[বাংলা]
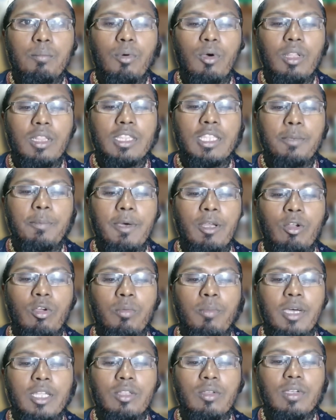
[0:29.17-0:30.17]
বলতে পারো
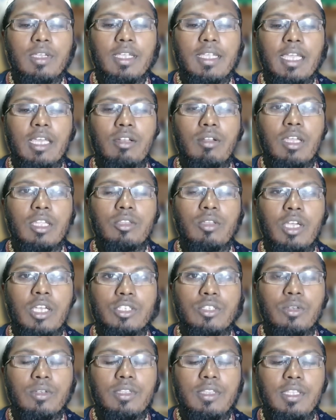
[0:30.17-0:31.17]
মাদকে কেন এত
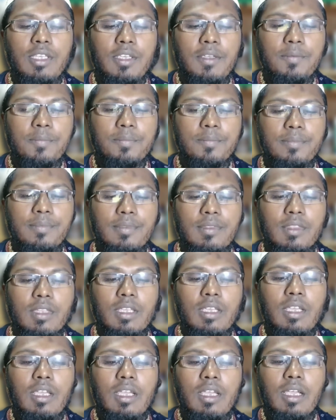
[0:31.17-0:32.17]
আসক্তি
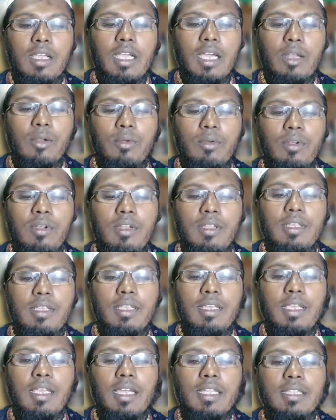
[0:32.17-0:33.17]
কারণ
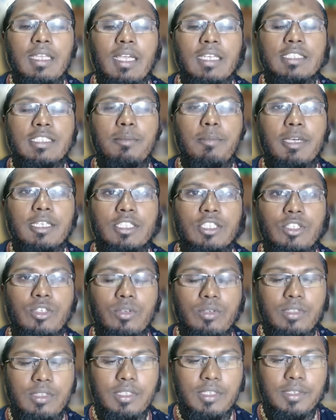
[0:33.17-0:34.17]
ইহাতে আছে বাজে
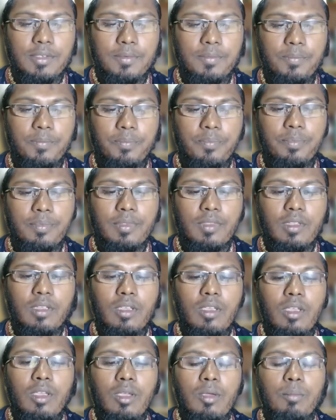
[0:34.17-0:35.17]
শক্তি
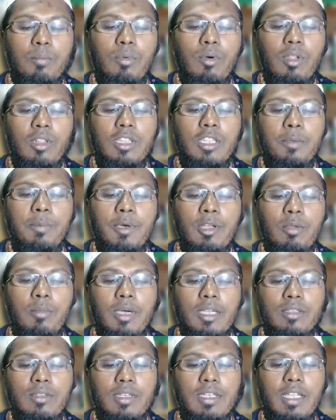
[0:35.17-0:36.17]
বলতে পারো
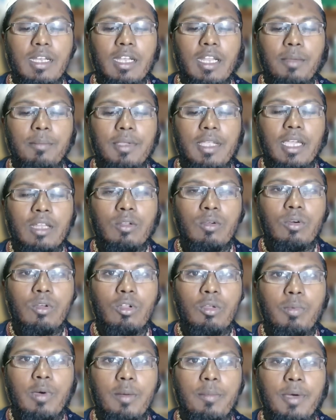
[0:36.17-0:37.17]
মাদকের নাম কেন
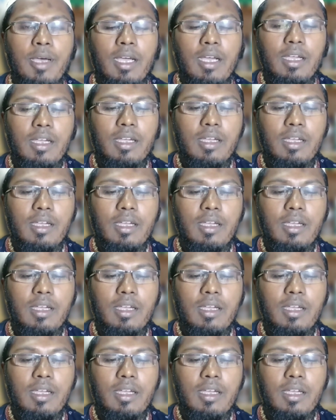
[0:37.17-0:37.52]
হলো বাবা